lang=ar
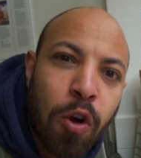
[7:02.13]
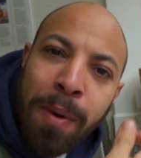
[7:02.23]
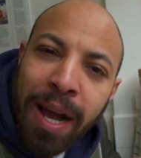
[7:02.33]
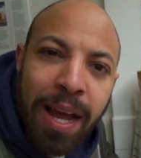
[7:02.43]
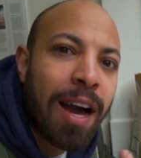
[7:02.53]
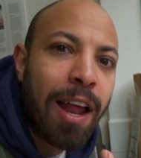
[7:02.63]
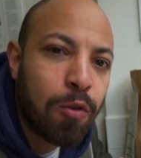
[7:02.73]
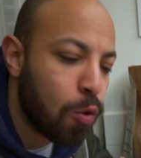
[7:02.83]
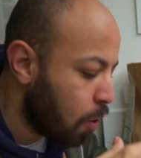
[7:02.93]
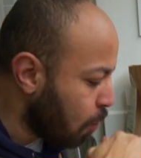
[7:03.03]
تروح ماكلاك على
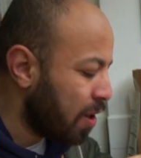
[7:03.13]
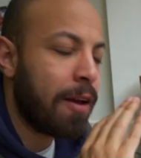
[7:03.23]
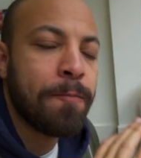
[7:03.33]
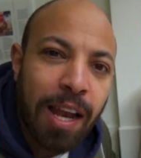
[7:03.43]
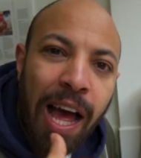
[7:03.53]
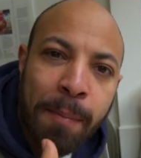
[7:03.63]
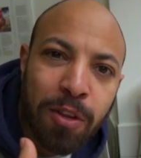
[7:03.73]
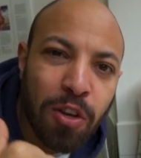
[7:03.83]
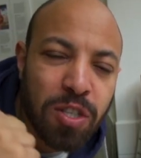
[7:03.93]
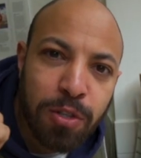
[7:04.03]
طول هو ده اللحمه
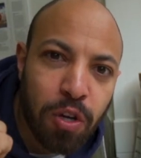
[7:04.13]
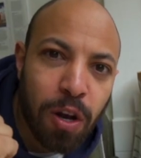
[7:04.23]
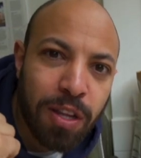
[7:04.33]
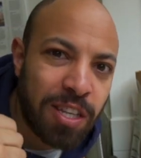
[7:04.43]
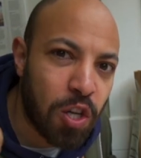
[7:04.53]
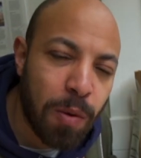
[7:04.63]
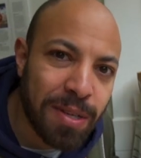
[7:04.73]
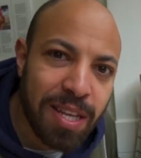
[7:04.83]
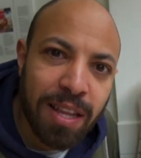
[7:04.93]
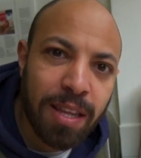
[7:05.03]
طازه ما شاء الله تحس ان هو
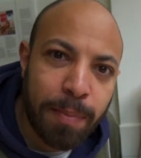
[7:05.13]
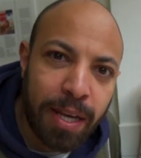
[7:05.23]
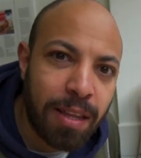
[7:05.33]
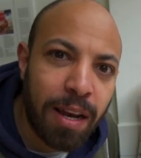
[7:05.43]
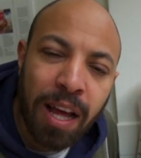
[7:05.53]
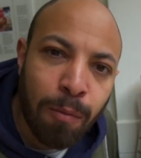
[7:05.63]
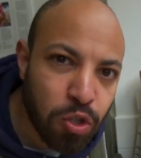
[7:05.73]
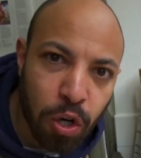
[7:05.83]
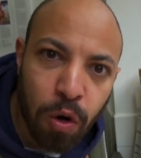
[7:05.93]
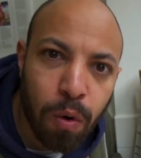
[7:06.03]
مثلا دابحين
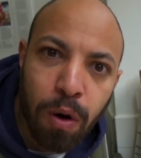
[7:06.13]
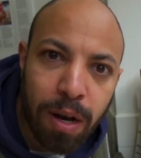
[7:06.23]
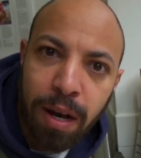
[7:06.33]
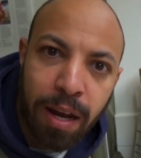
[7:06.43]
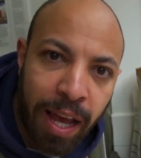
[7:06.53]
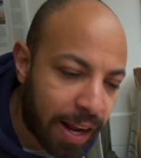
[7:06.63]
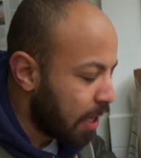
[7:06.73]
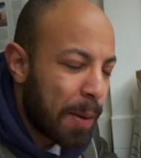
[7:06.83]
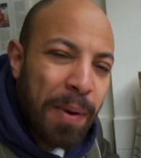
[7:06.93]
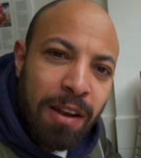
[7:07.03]
الجاموسه جوه ولا العجل
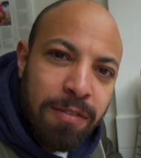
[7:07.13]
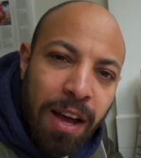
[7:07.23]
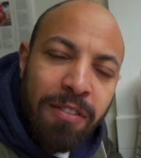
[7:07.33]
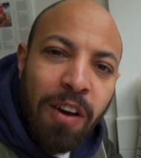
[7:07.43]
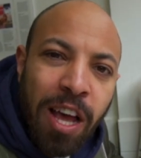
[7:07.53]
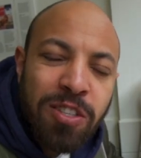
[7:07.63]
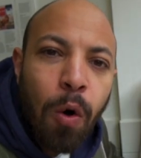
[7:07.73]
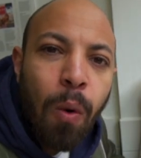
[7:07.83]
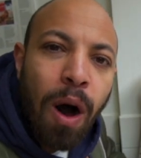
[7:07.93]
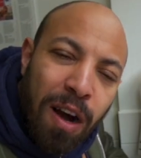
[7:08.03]
يمكن فايف جايز
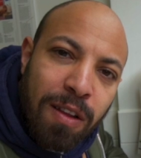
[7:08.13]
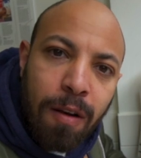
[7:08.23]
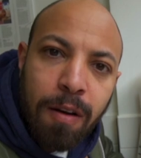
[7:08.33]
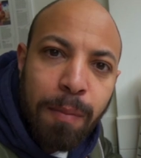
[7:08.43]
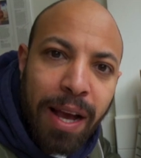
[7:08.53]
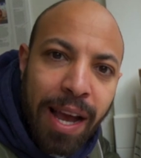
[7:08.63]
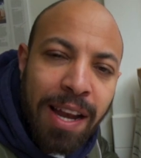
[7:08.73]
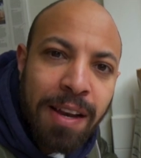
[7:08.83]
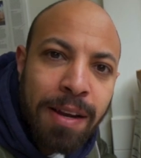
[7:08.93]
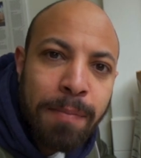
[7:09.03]
هو اكتر
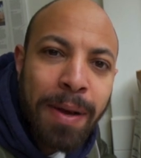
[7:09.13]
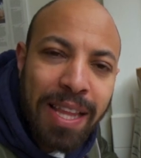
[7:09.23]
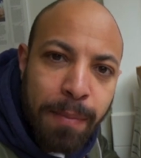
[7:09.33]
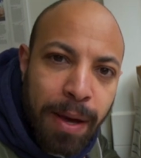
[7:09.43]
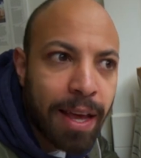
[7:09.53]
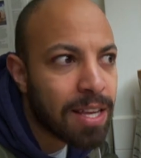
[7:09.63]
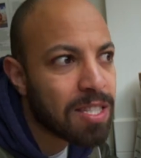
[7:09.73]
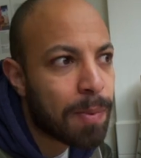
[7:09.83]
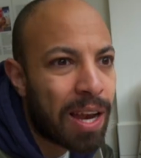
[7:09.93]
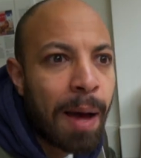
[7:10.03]
مكان
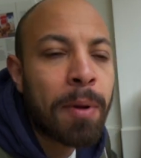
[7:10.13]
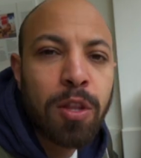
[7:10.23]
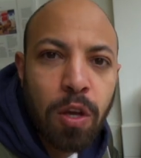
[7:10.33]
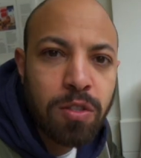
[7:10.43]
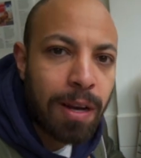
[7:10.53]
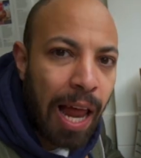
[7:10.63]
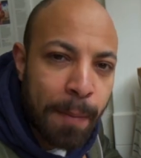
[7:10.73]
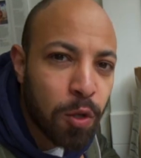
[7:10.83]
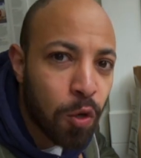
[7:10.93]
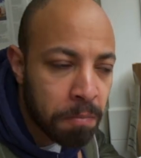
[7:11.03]
بيتميز باللحمه الطازه
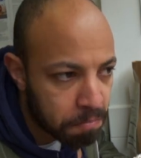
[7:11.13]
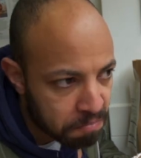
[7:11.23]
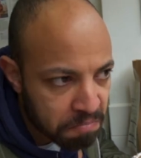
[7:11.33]
لحمتهم